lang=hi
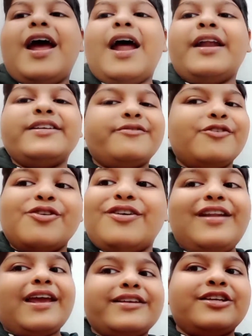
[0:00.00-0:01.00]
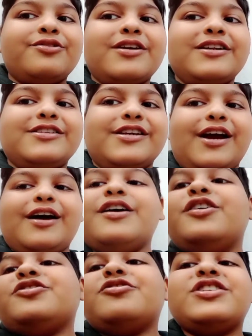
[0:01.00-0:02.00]
एंड इस वीडियो को लाइक ज़रूर कर दीजिएगा
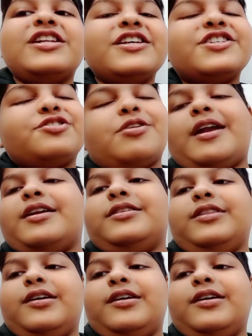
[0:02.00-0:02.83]
तो चलिए स्टार्ट करते